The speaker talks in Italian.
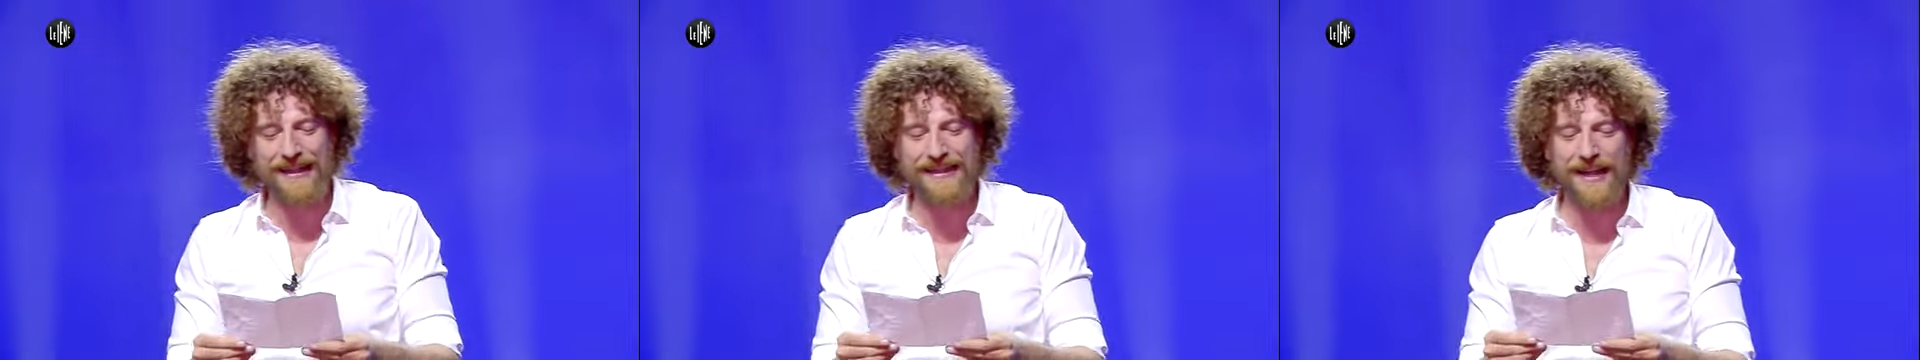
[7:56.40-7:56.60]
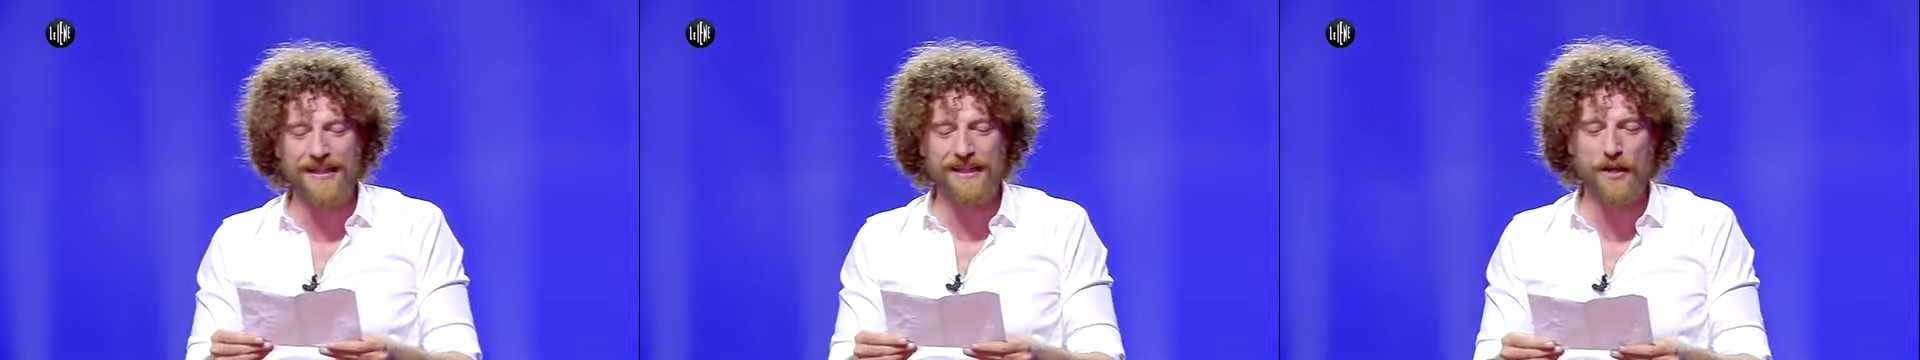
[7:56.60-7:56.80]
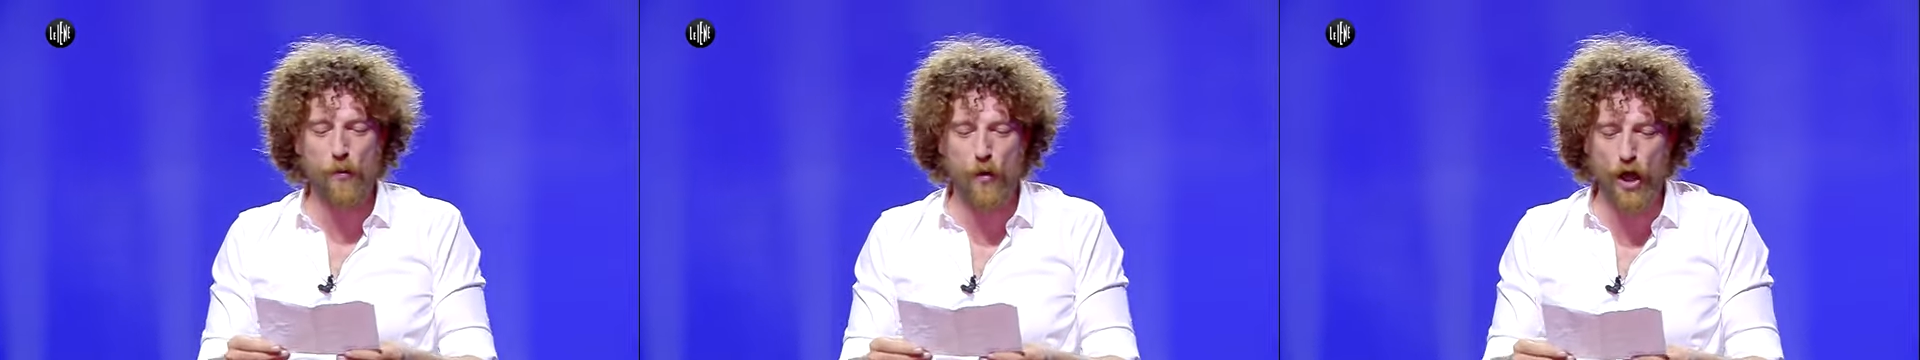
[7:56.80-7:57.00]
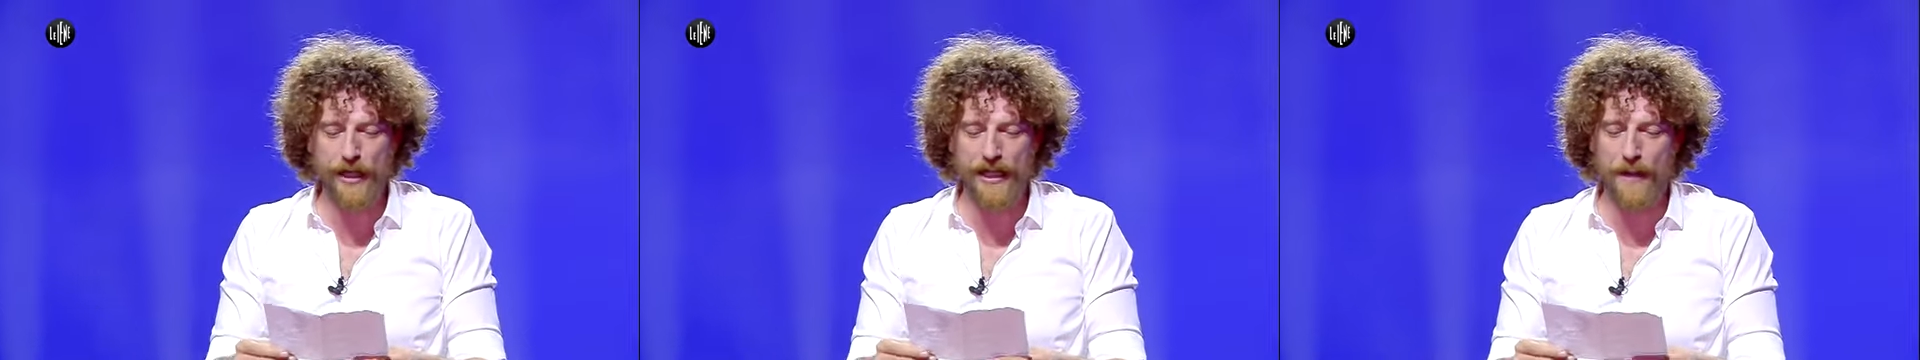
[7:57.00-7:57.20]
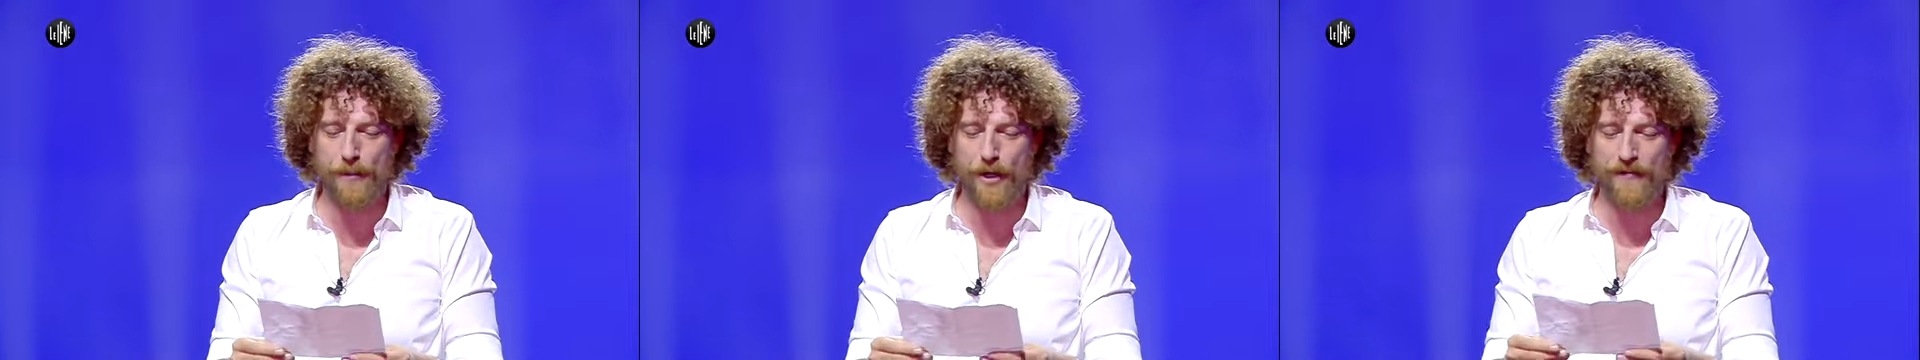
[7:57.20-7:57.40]
La Terra dei
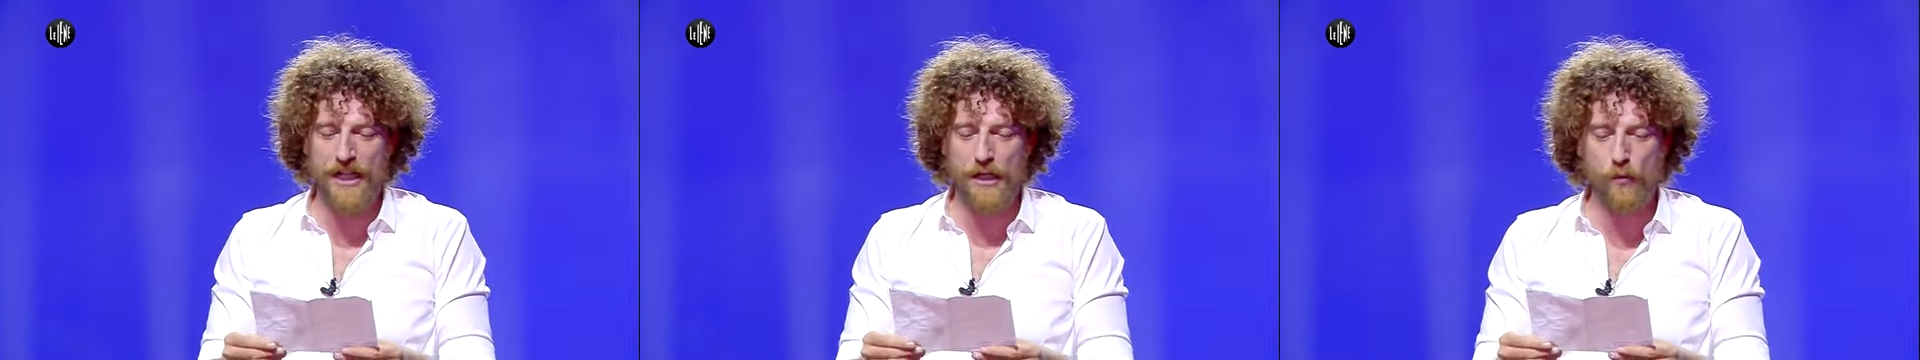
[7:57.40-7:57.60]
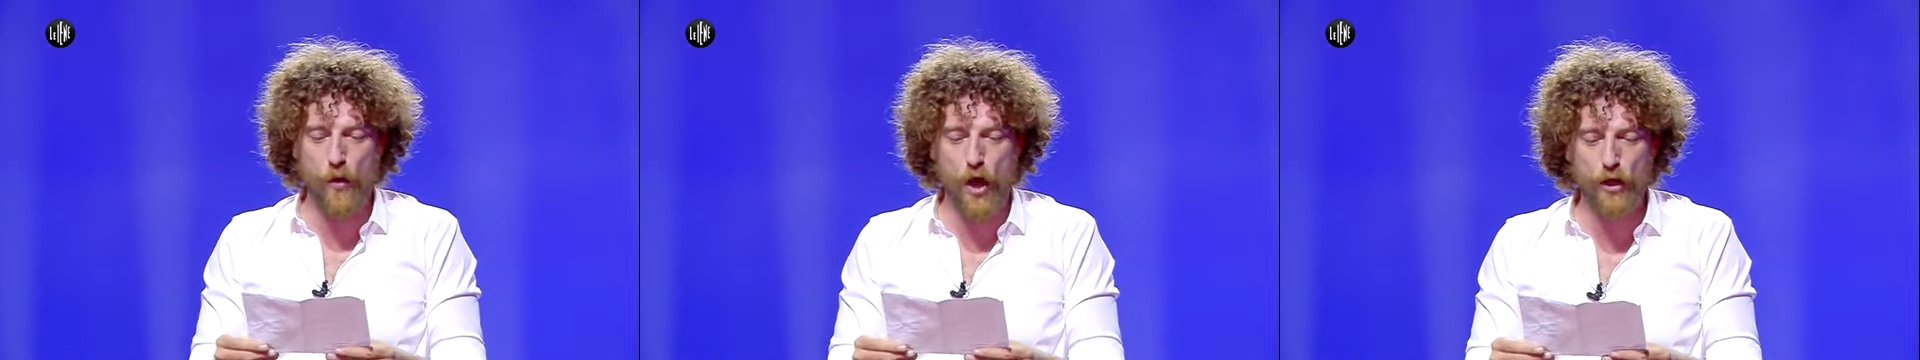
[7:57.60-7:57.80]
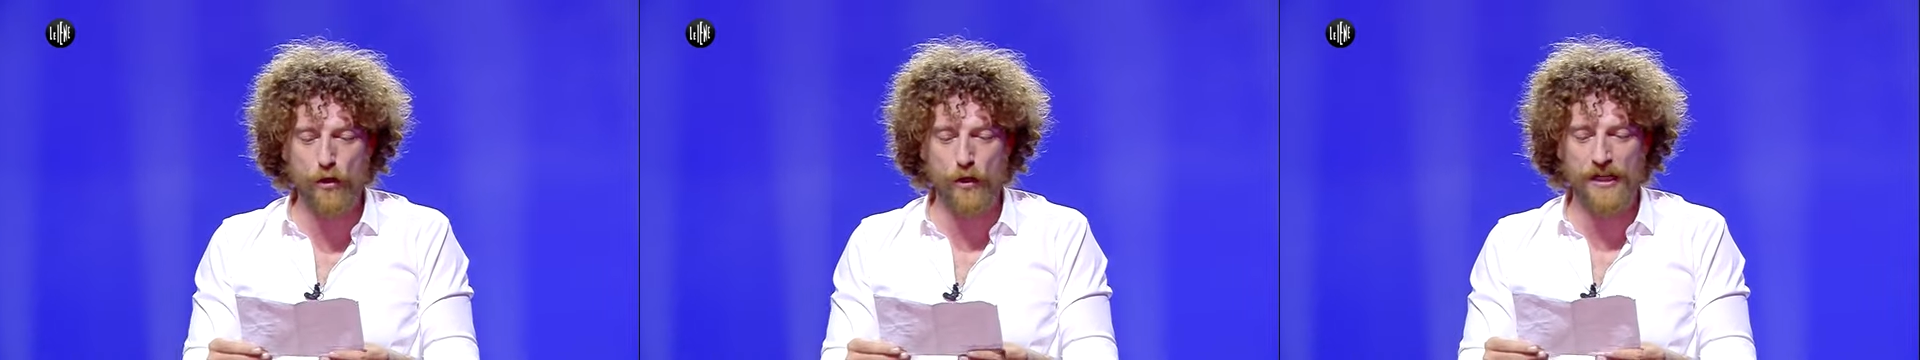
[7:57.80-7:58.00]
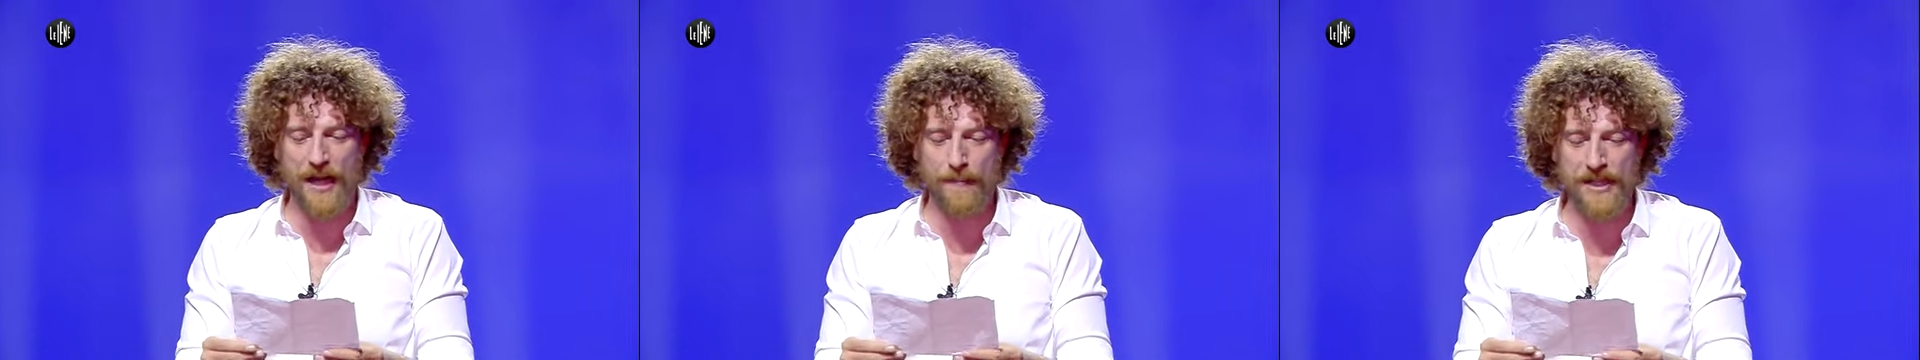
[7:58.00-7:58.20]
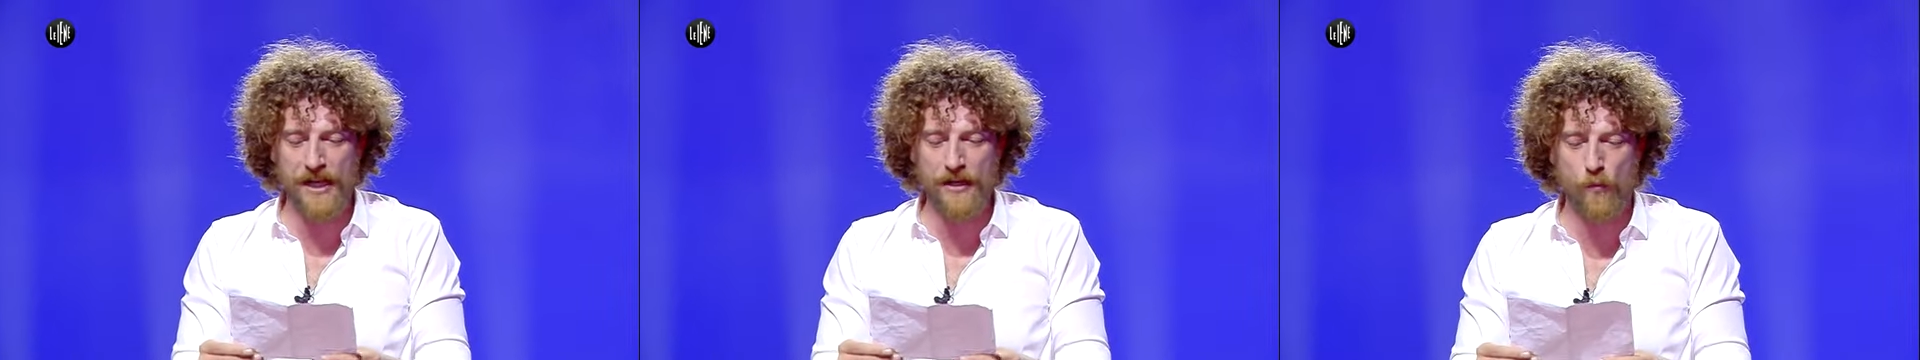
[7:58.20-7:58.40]
Cuochi, La Prova del Cuoco, Il
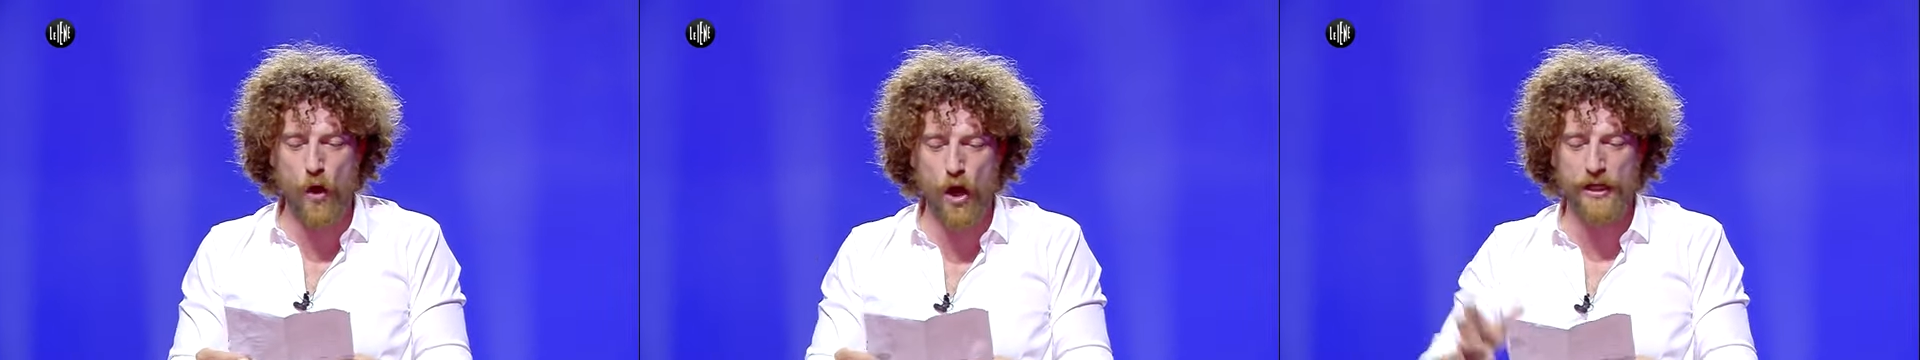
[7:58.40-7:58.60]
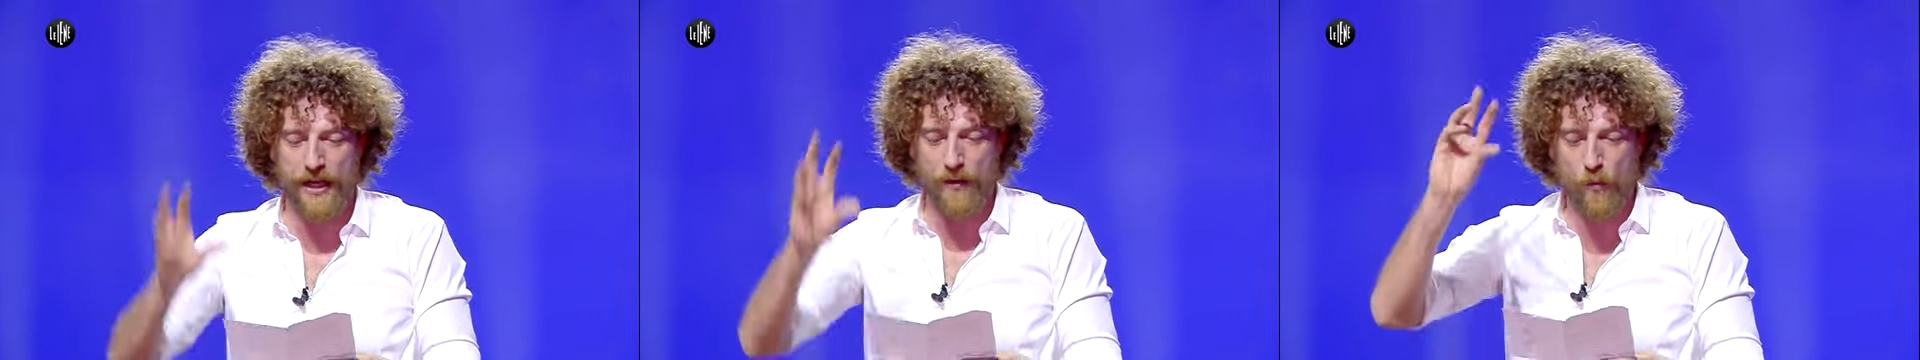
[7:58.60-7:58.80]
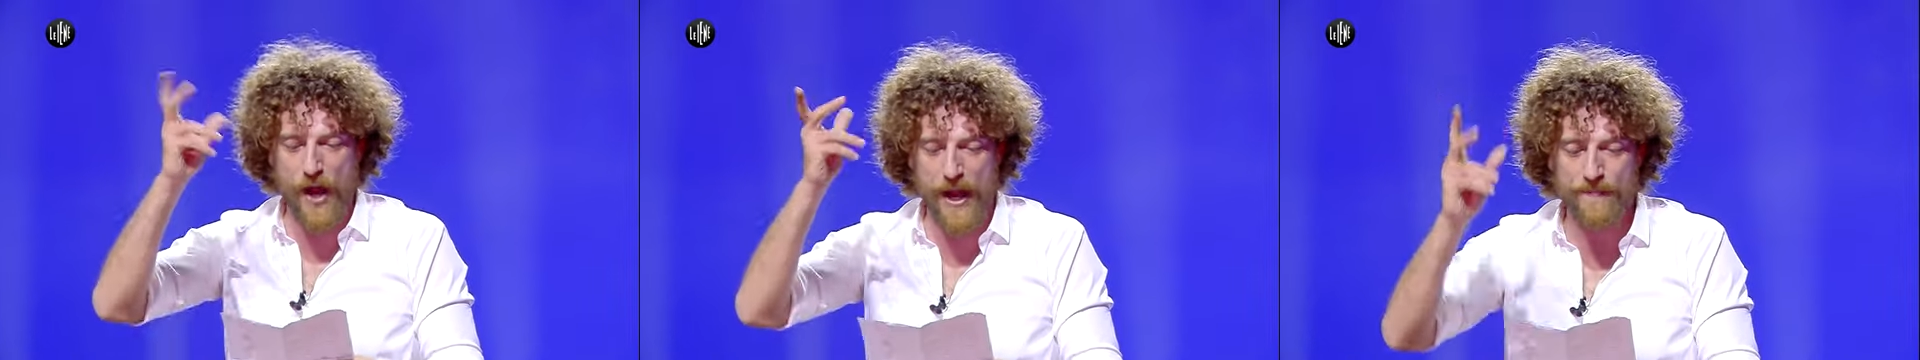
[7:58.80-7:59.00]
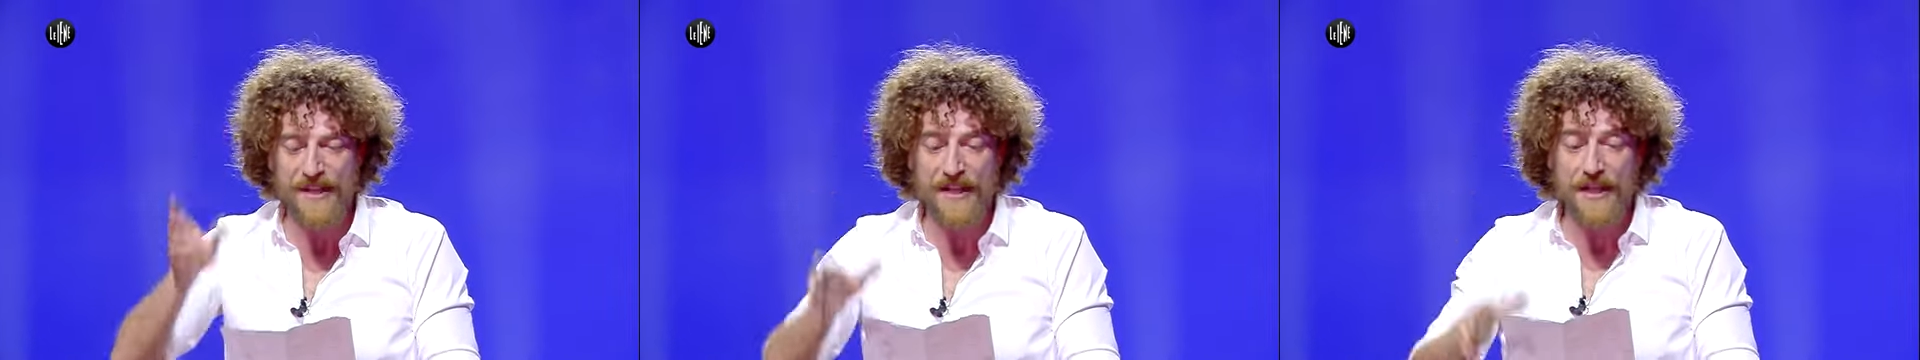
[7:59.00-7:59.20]
Club delle Cuoche. Uè.